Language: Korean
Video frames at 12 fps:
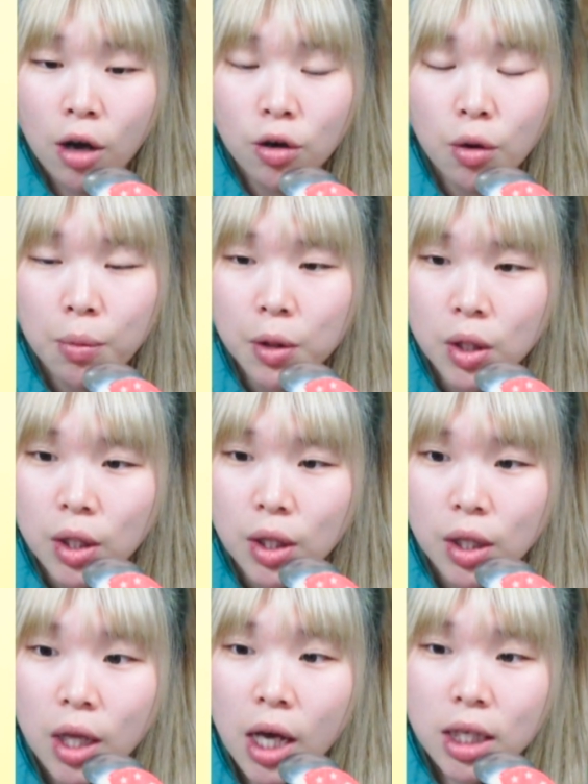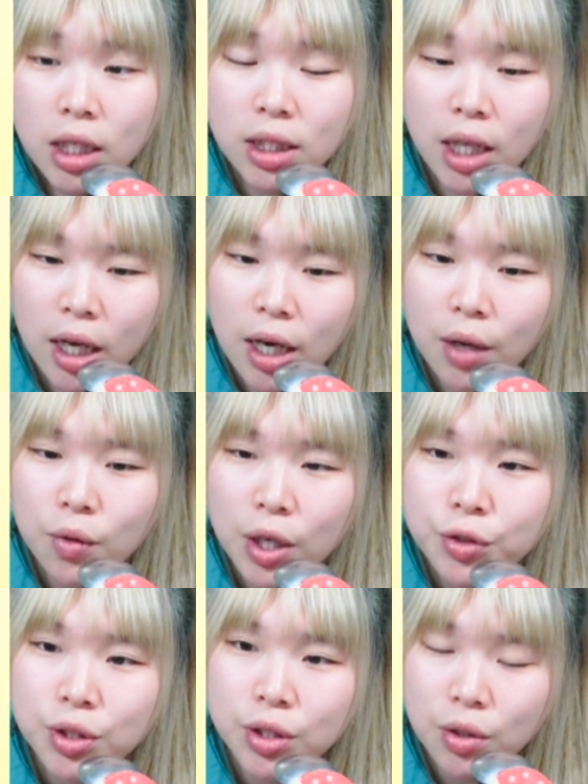그러면은 이 3개라도
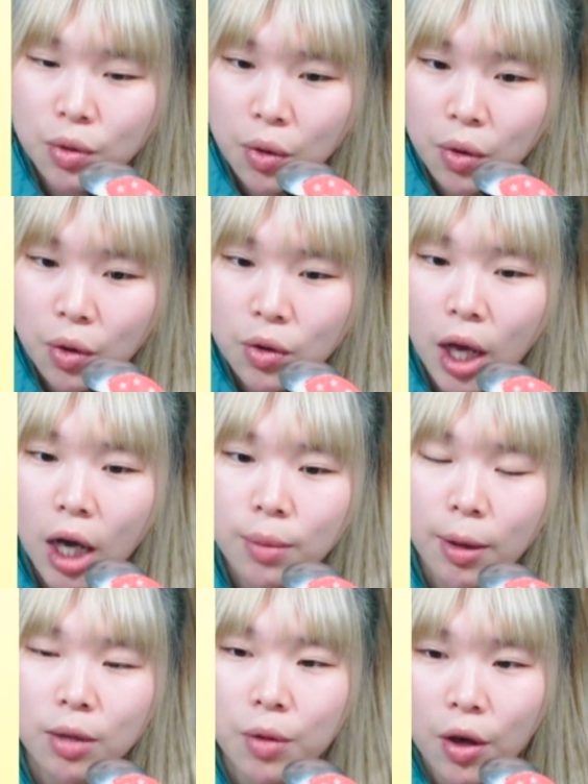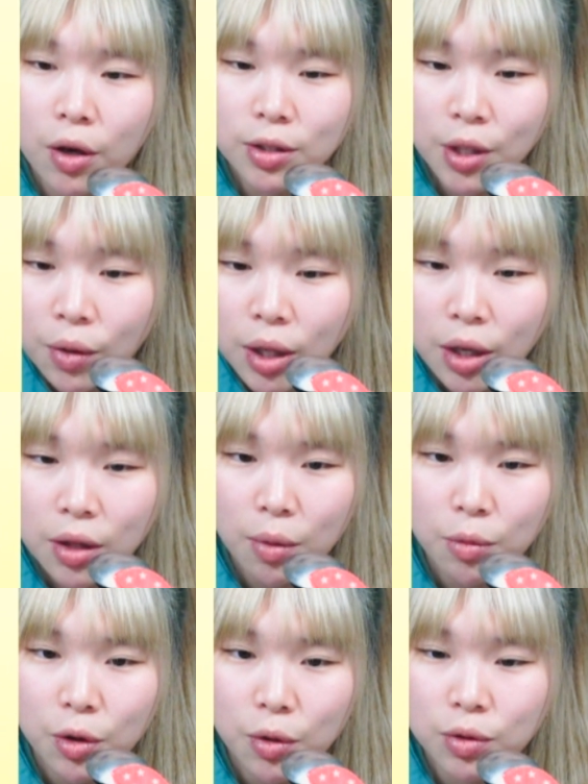할 수 있었던 건 내가 이만큼 계획을 세워놨기
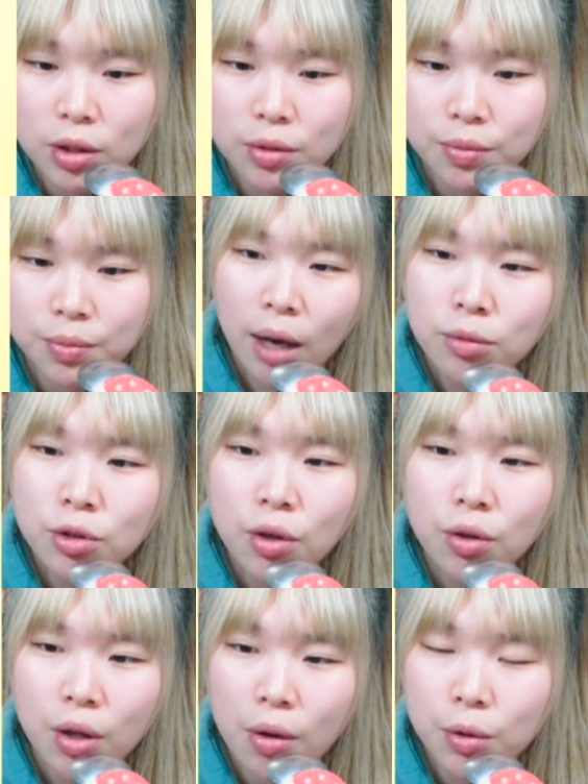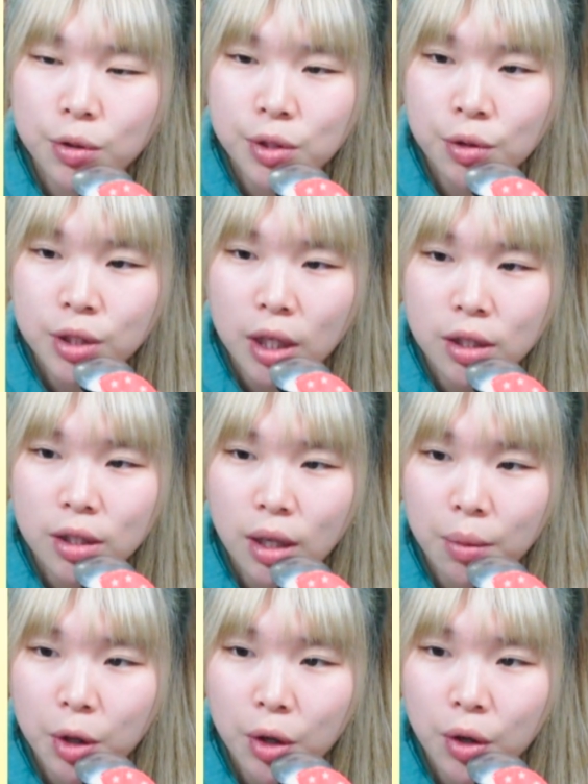때문이거든. 아무런 계획도 세우지
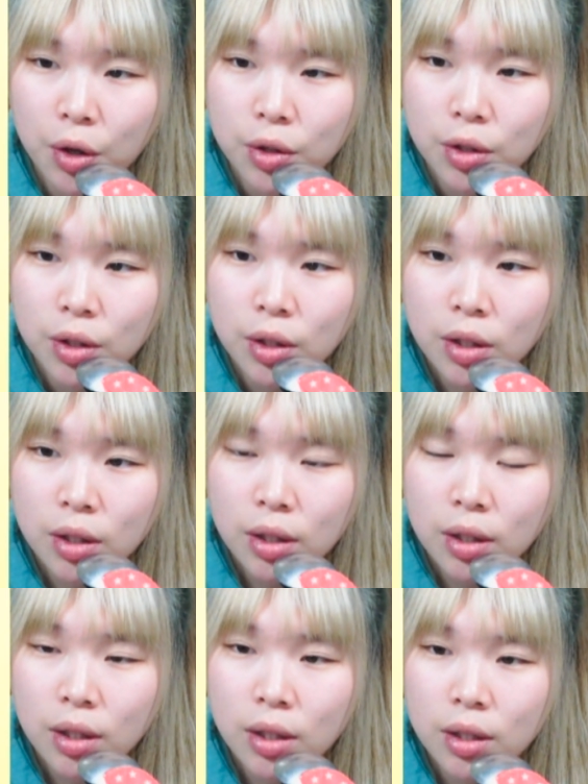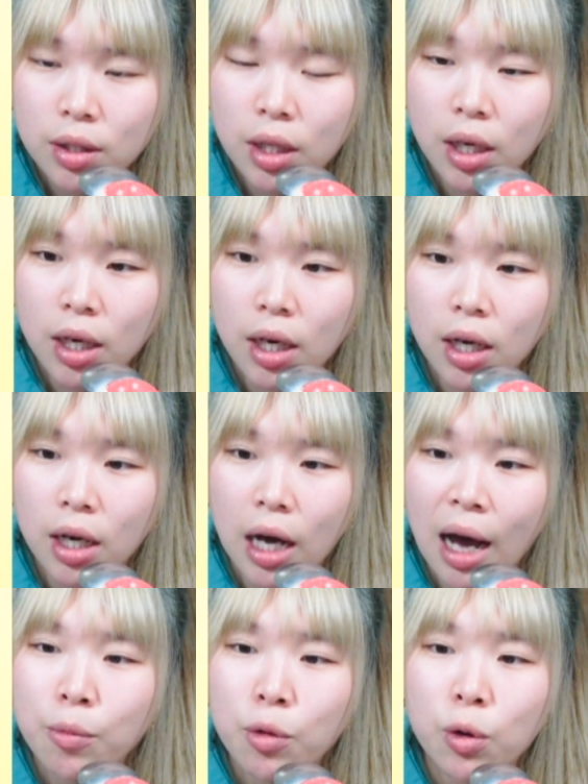않는다면 내가
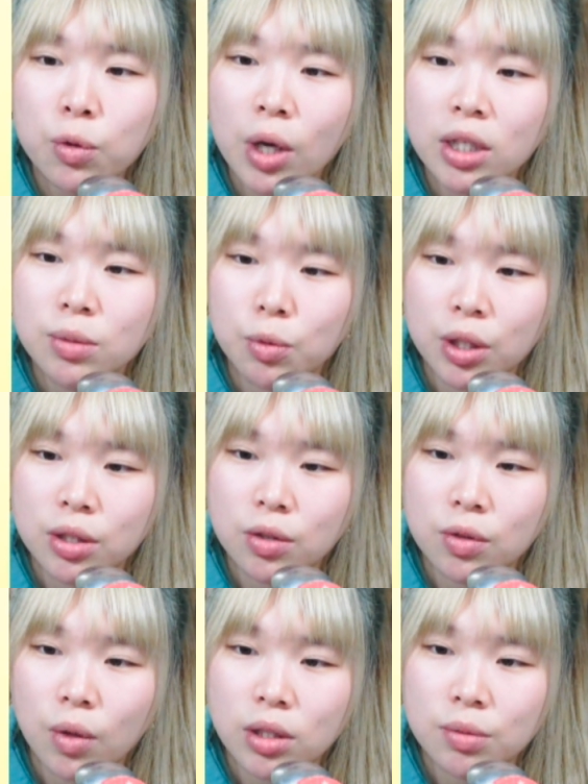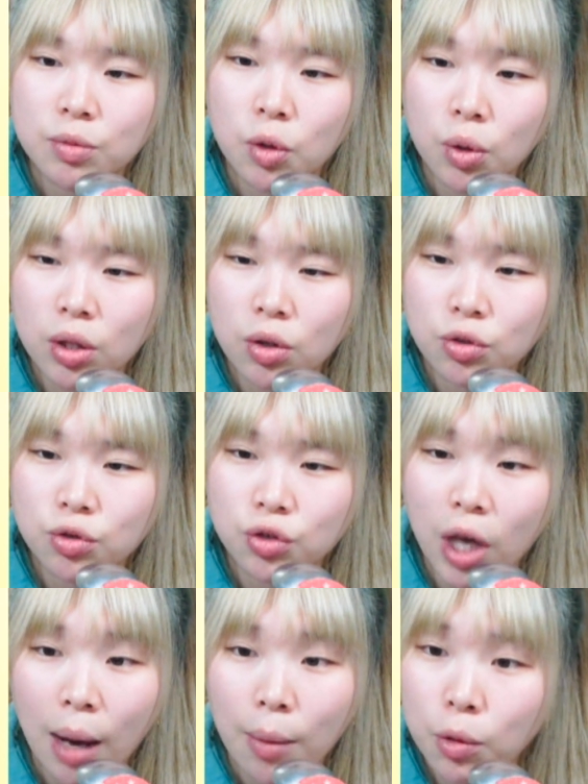아무것도 하지 못했을 거야. 지금 여기 있는 것
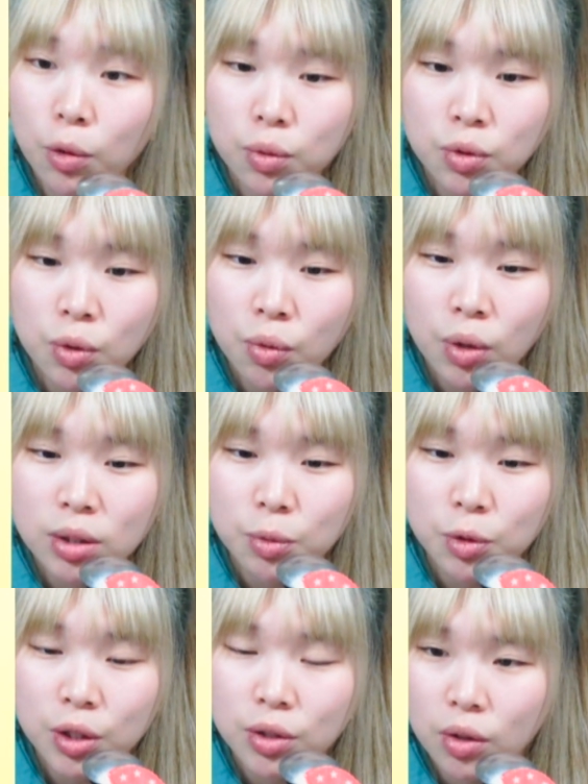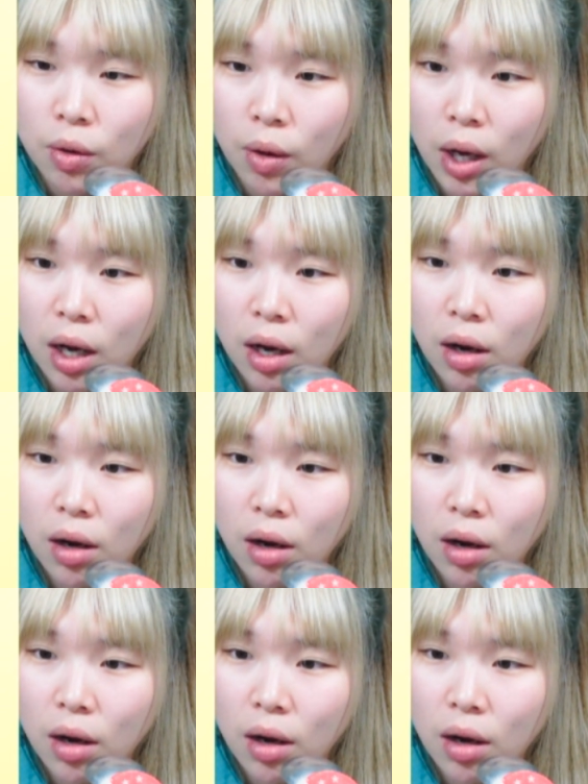중에 아무것도 성공하지 못했을 거야.